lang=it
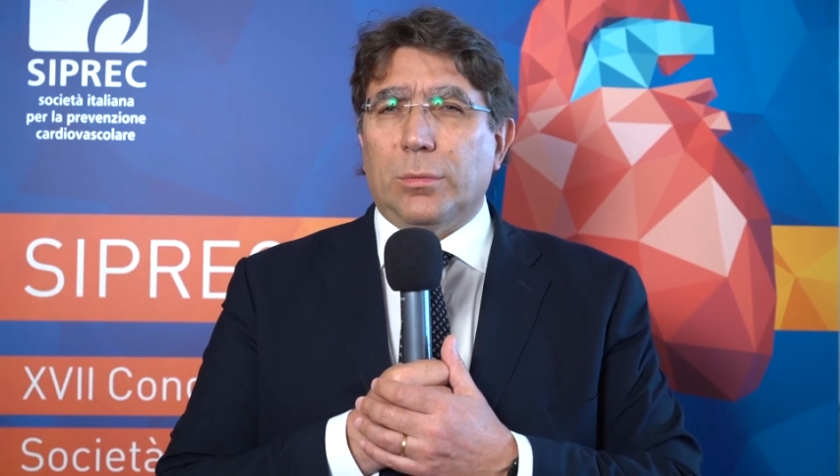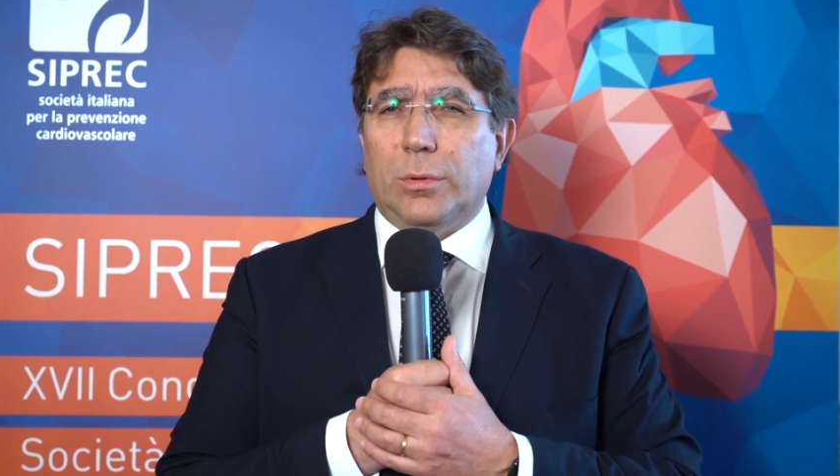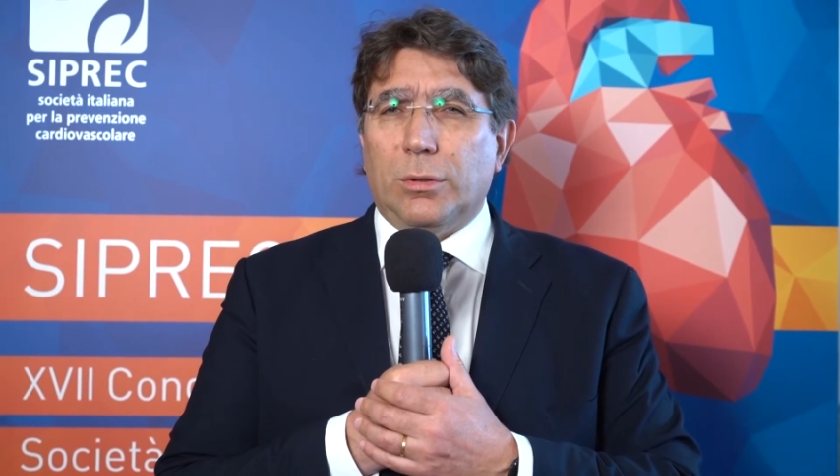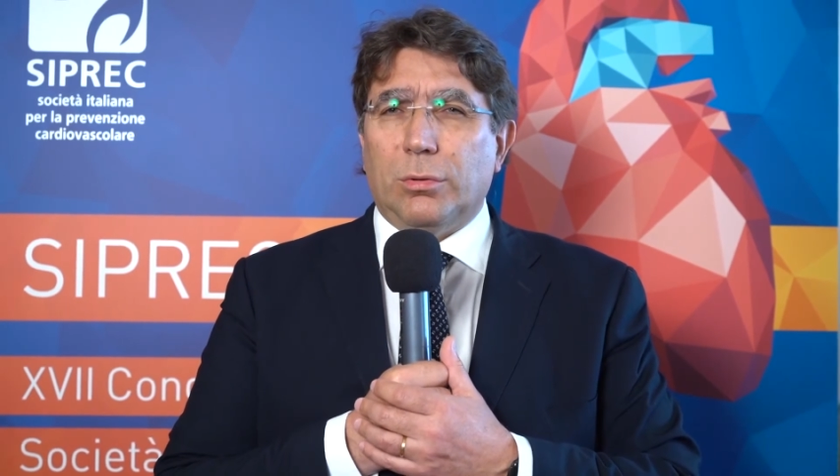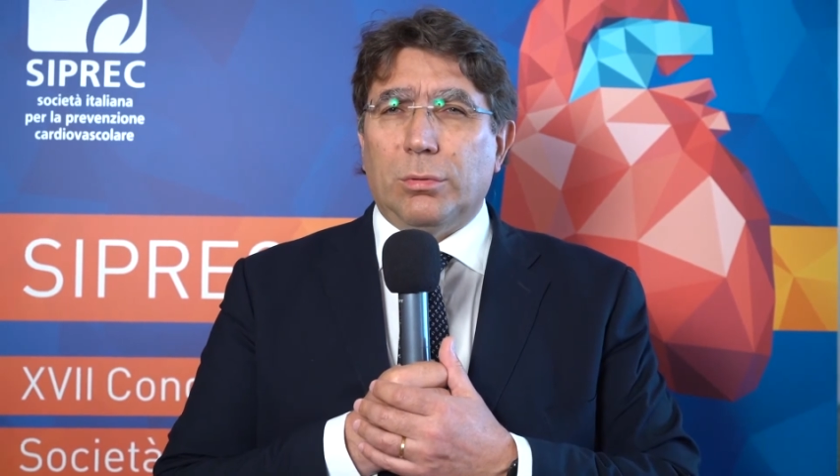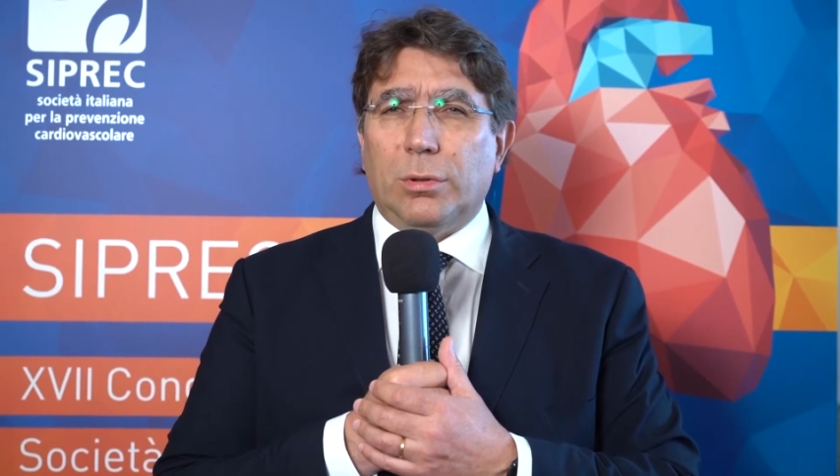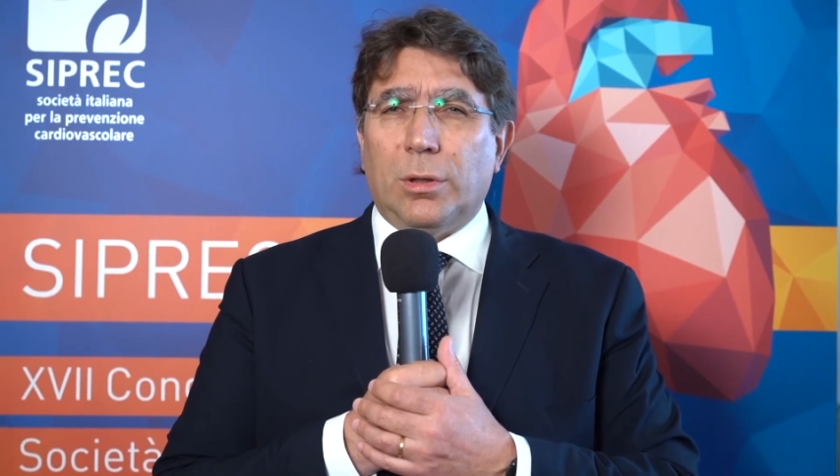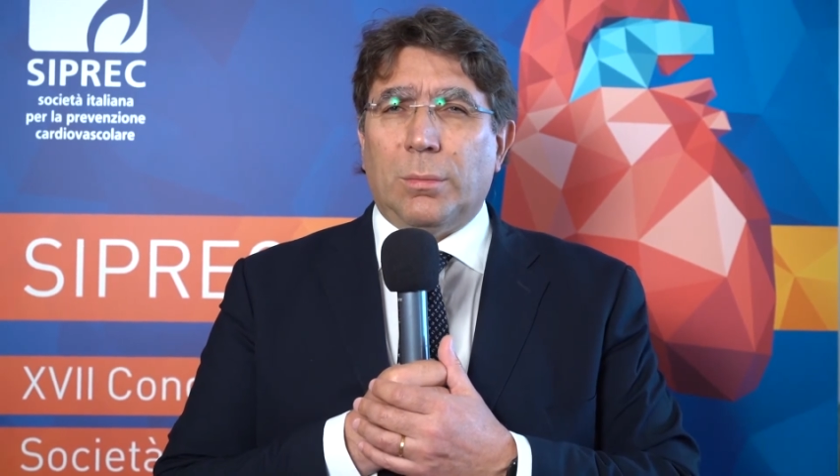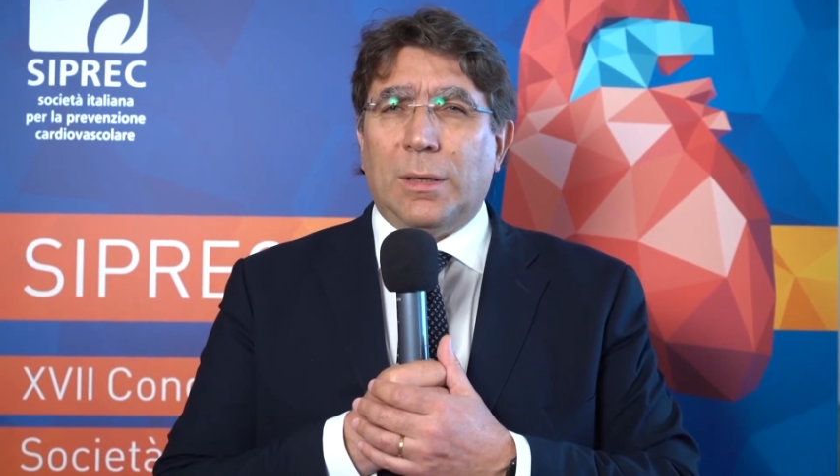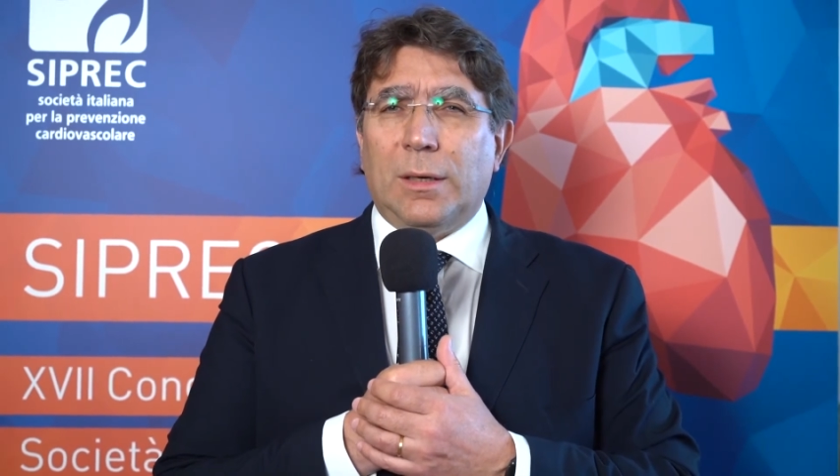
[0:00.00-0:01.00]

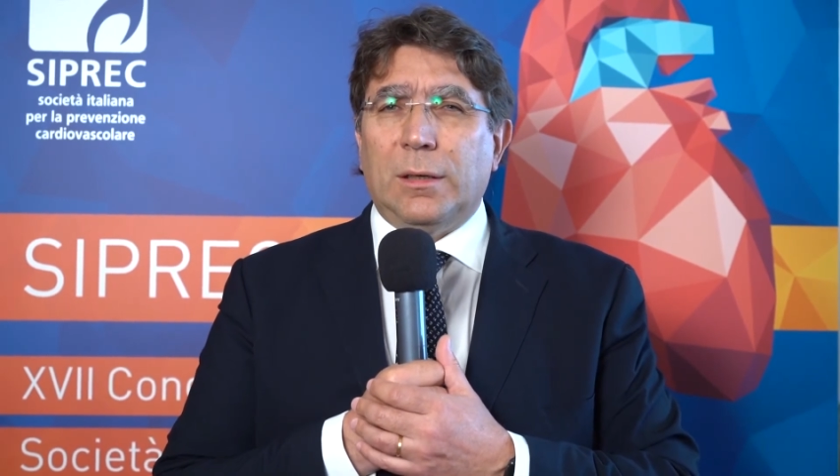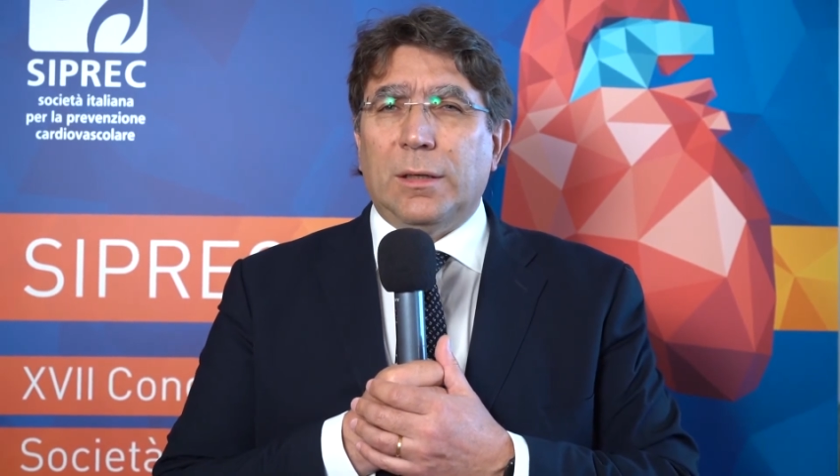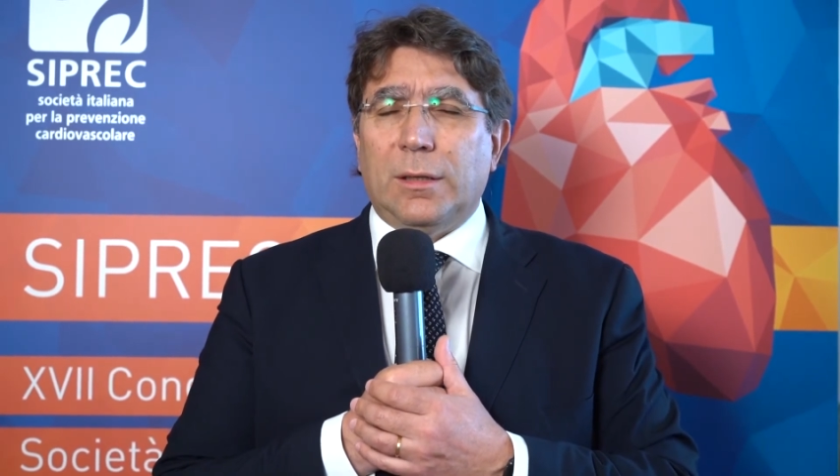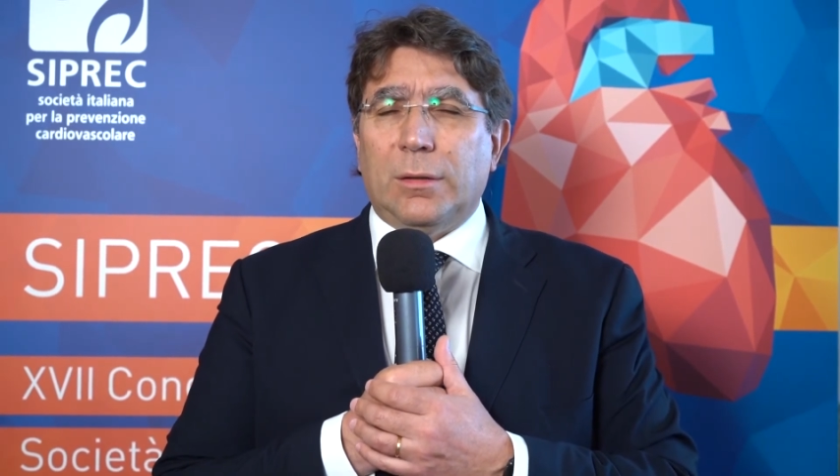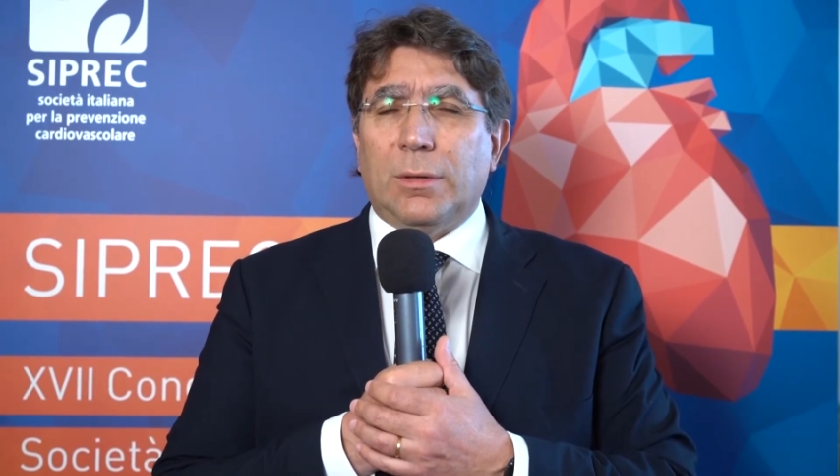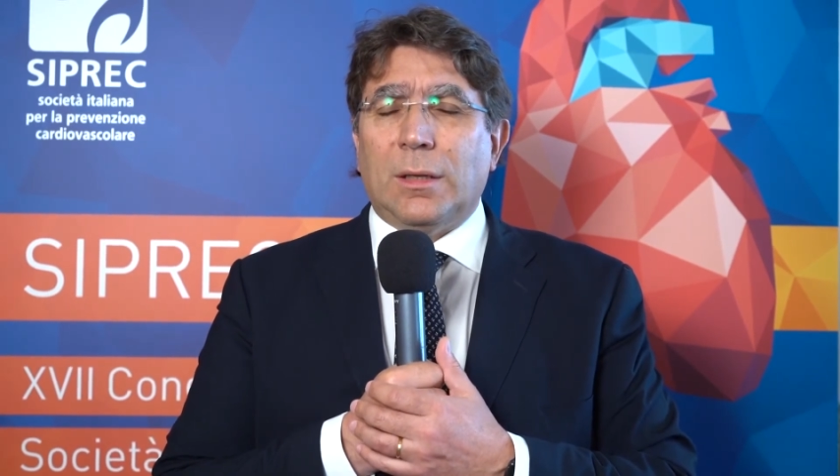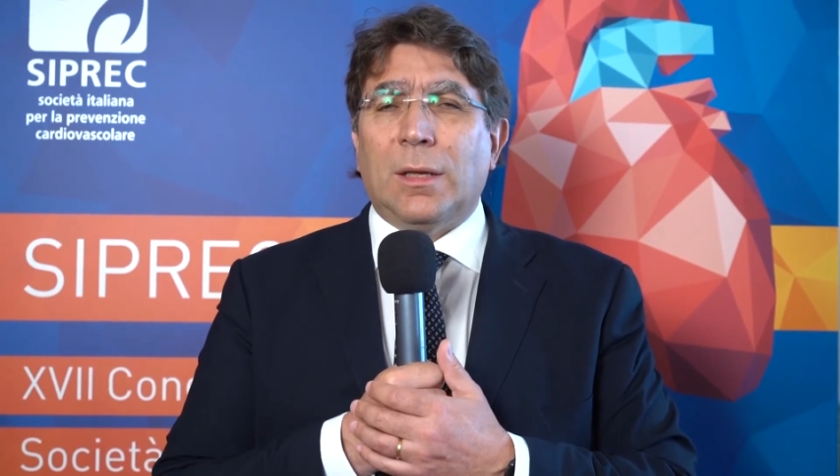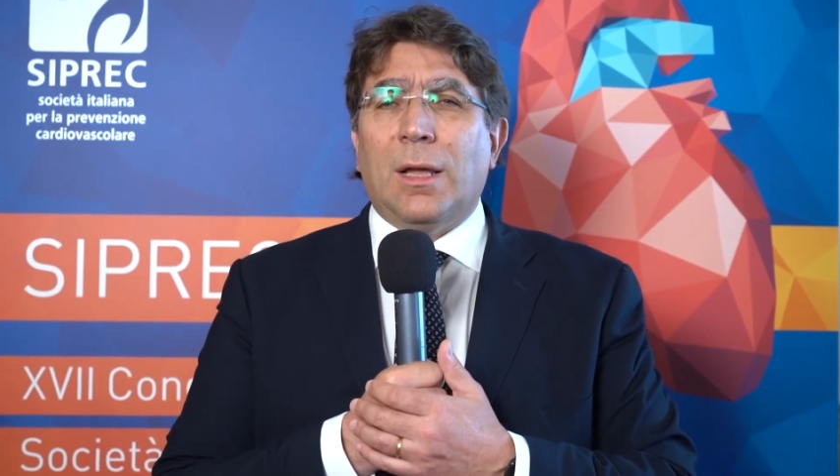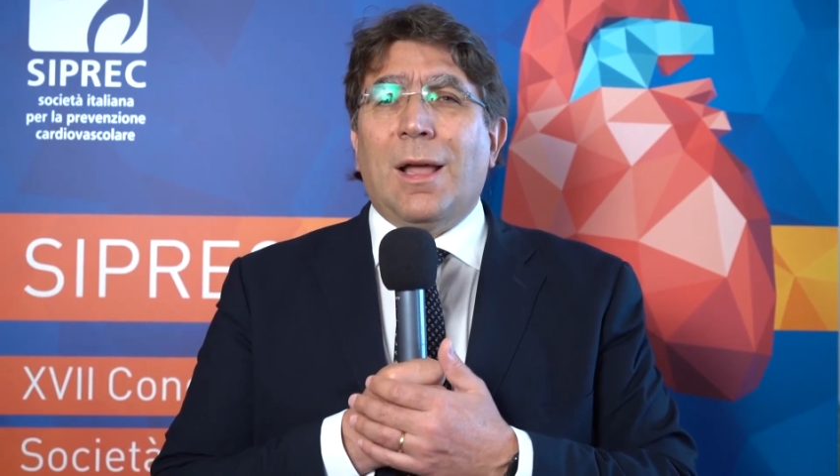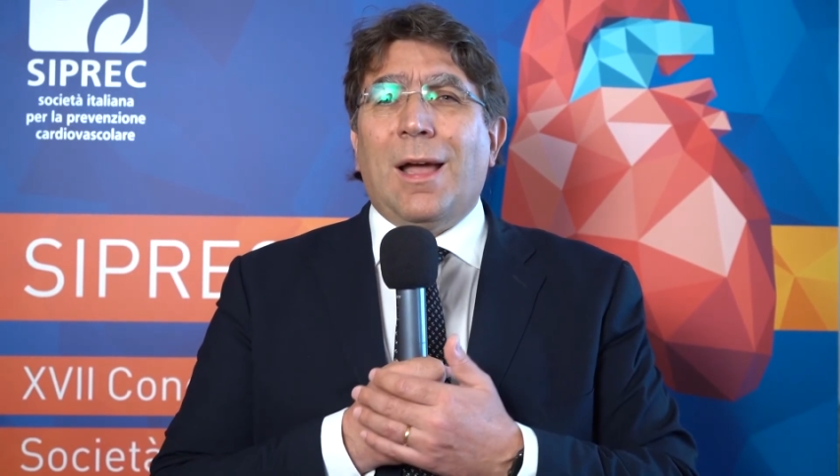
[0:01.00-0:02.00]
uricoturico quale il letinurad